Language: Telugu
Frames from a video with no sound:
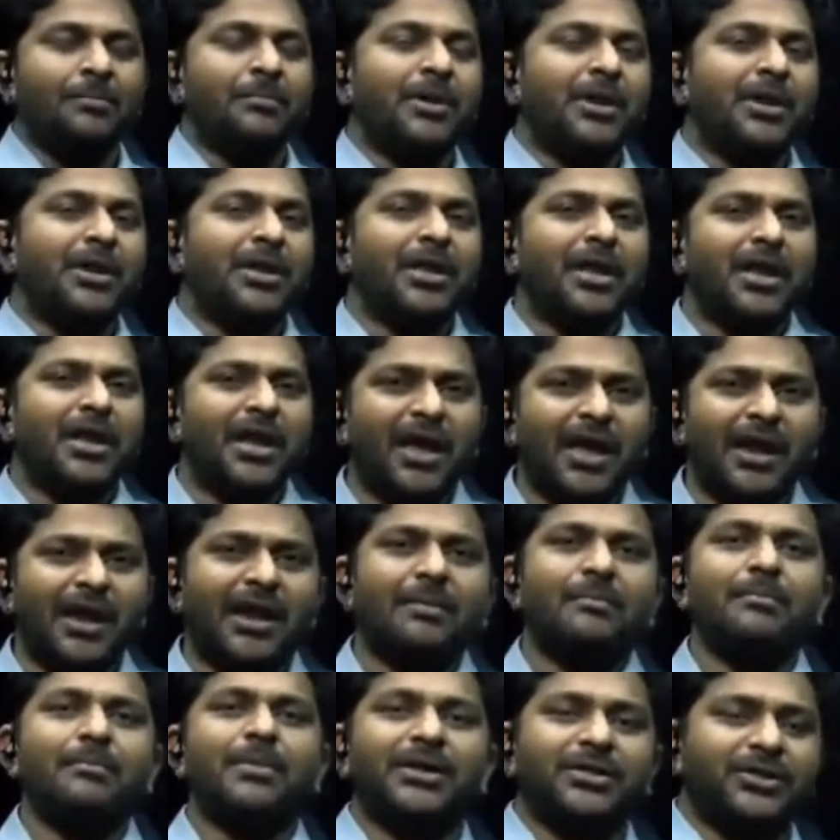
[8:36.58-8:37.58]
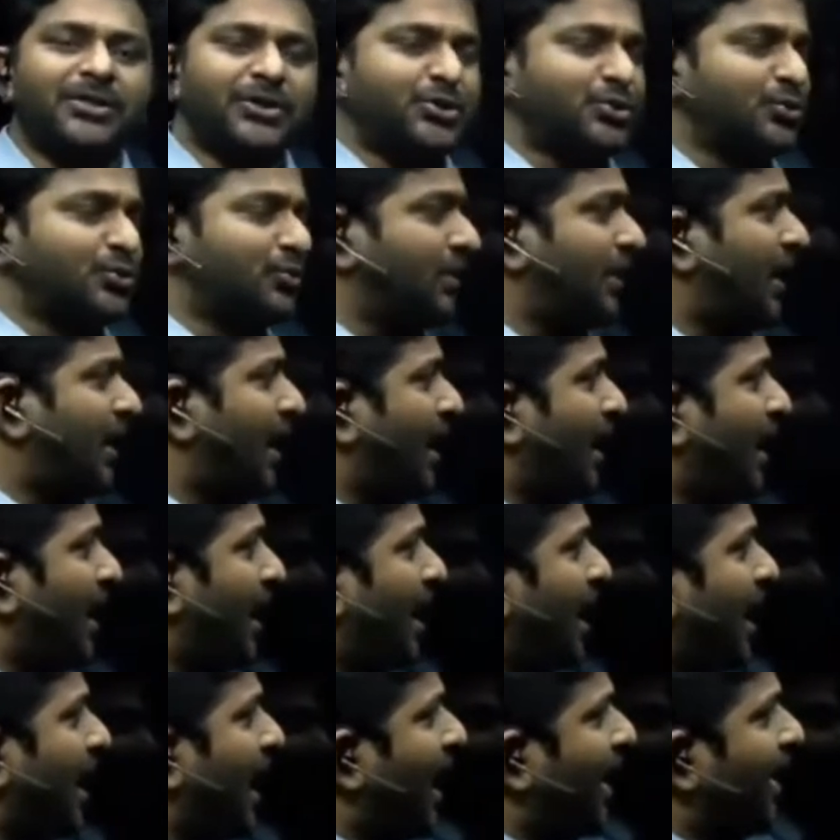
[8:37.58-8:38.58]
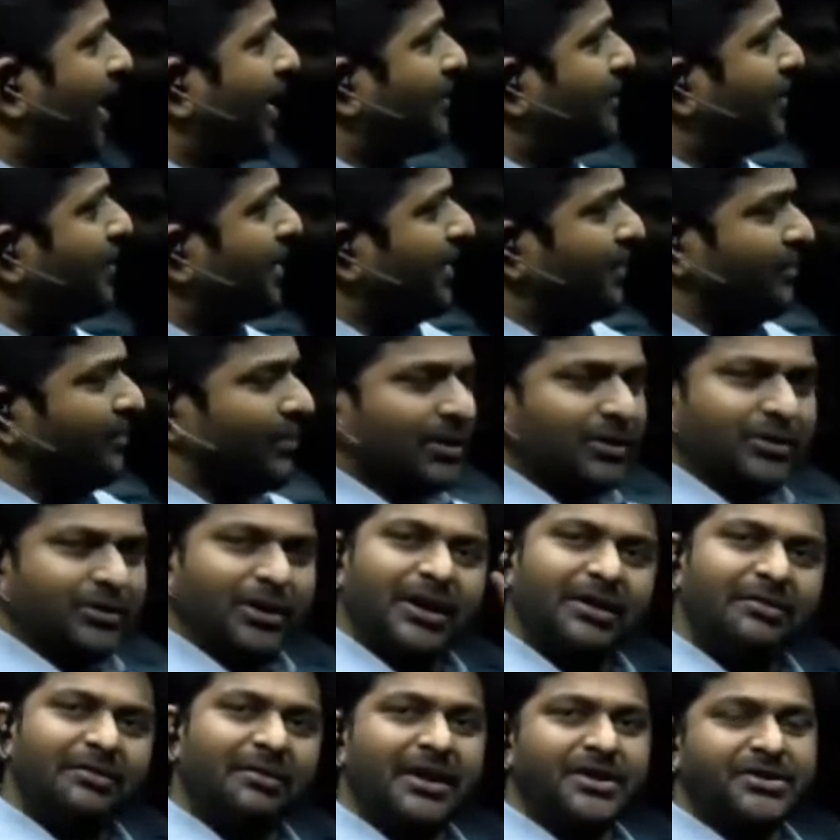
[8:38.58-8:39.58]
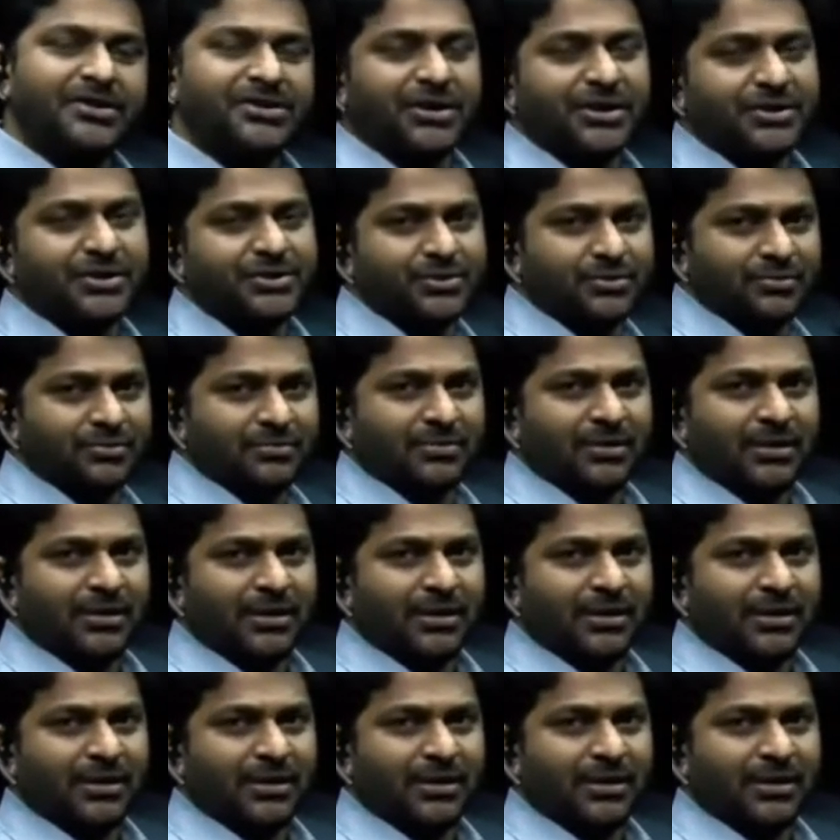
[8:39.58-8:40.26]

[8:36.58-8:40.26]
మీరు ఏ నెంబర్ తీసుకున్నా ఆ నెంబర్ని వన్తో డివైడ్ చేయొచ్చు